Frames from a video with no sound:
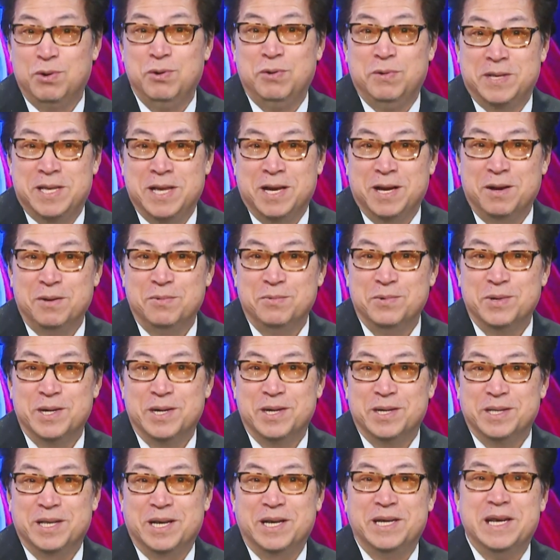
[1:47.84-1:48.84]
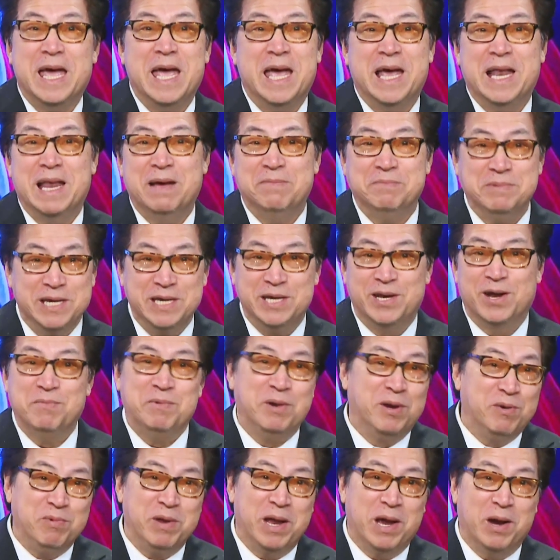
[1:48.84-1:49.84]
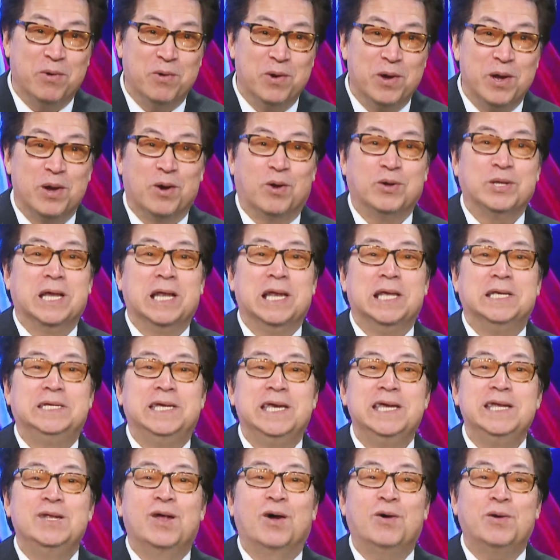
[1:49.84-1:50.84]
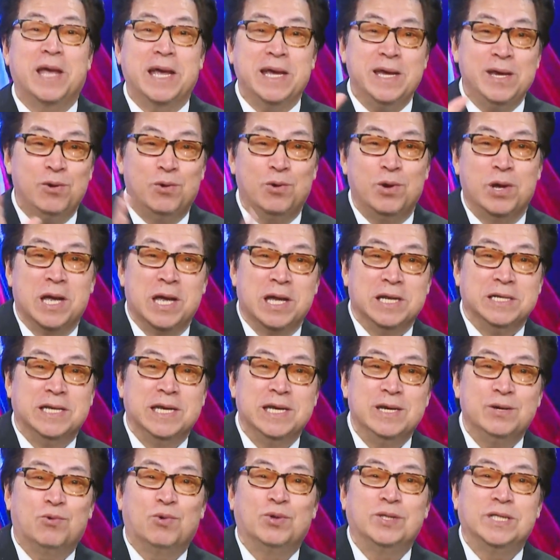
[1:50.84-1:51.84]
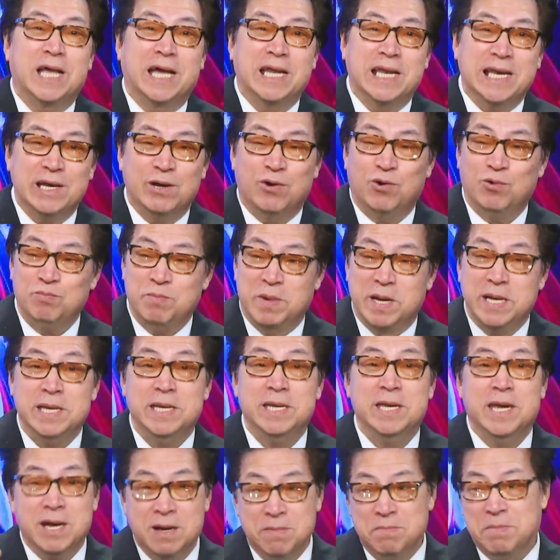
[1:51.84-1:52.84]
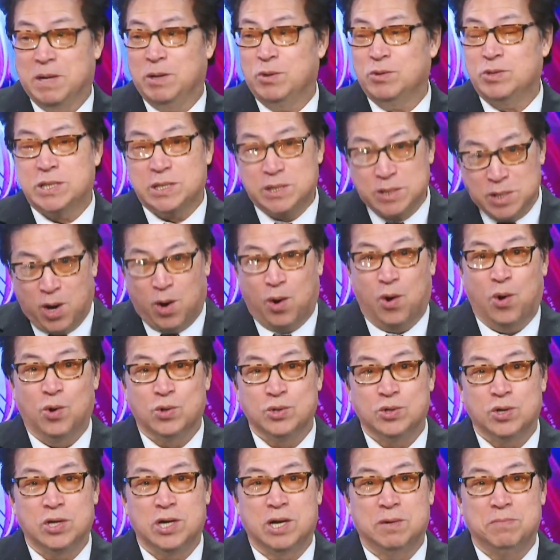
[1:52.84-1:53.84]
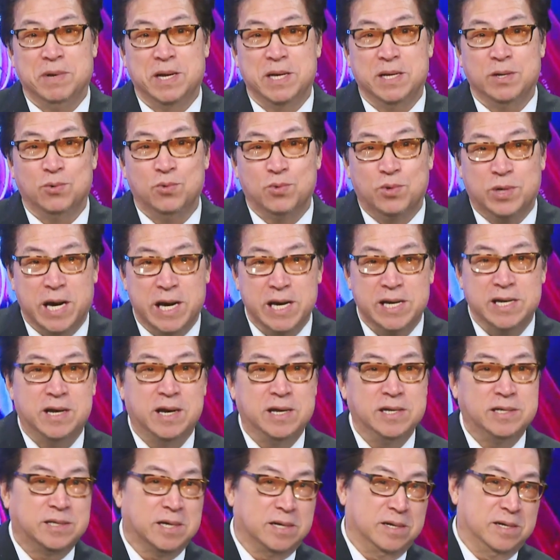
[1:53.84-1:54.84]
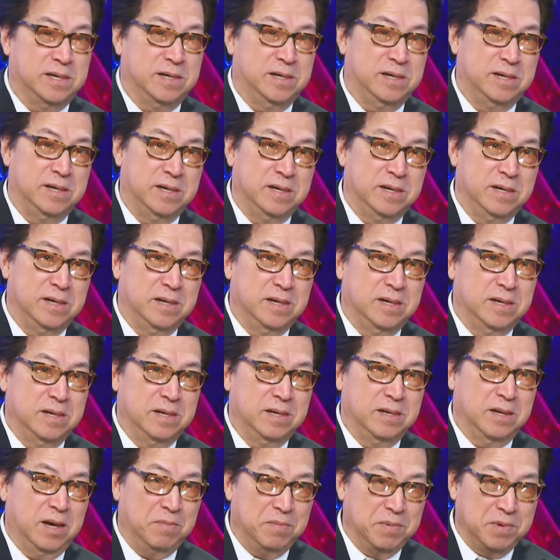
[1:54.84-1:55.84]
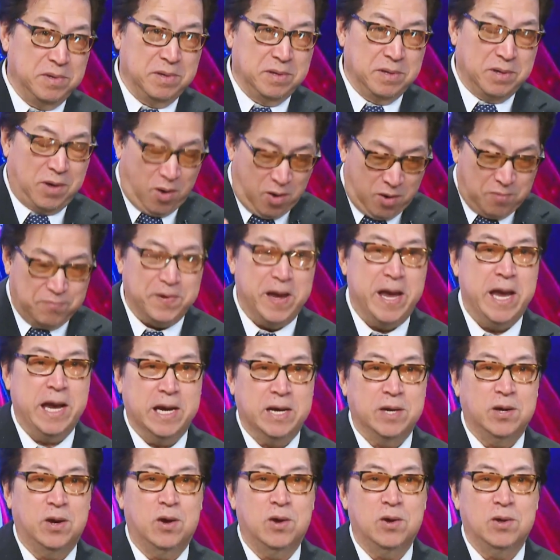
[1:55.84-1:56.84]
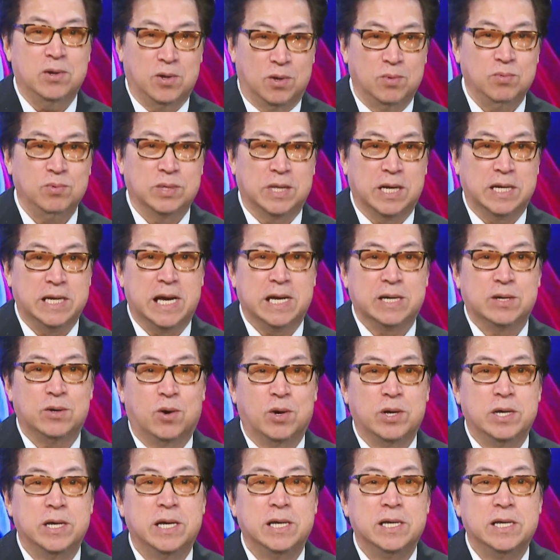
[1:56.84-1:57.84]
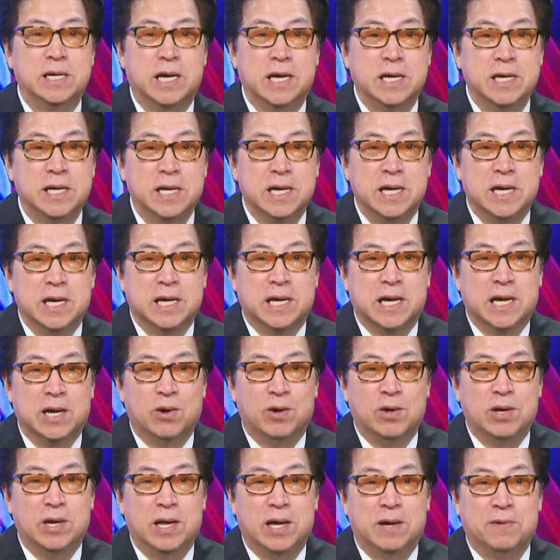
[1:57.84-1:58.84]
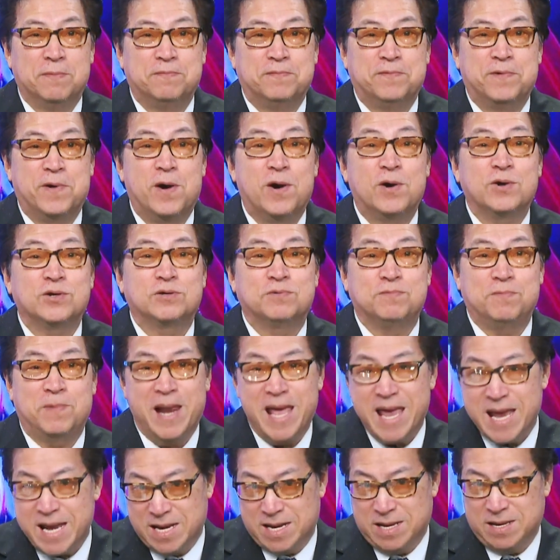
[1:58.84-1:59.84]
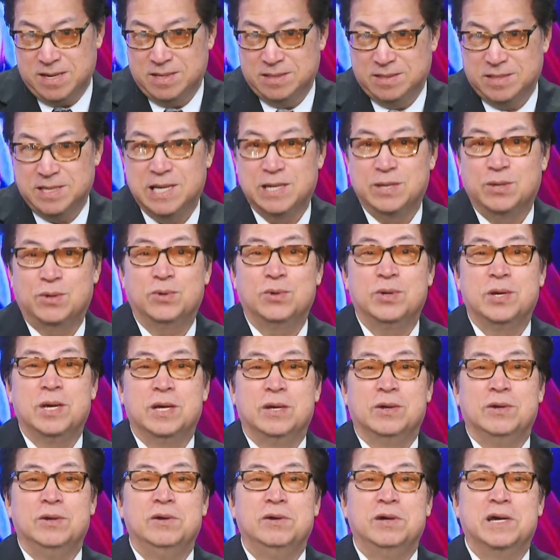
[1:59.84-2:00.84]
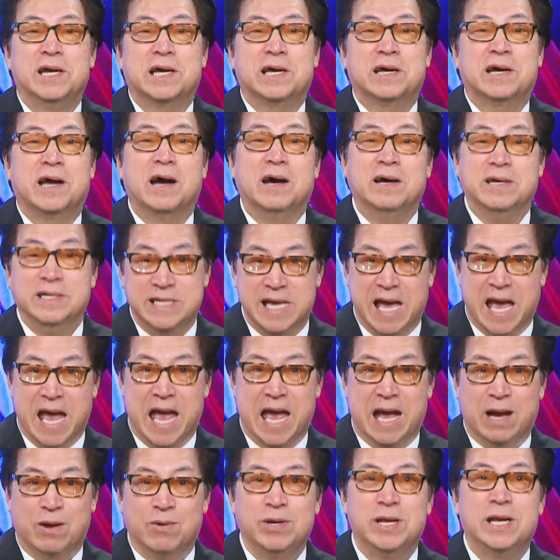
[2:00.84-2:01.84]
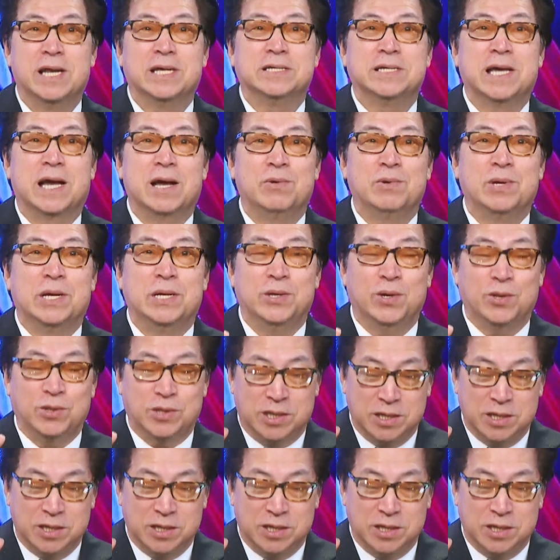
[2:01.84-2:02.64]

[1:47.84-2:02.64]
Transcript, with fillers: vì thế không tức là để làm gì đó mình không hiểu có thể là chính nó đánh chính quân ta đánh quân mình nhưng mà nó sẽ đổ cho là bên ukraine gây sự có lý do có vẻ cái đó đúng người ta đang nói đến cái cái gọi là false flag đó. tức là nó đưa ra cờ giả có nghĩa là sao là nó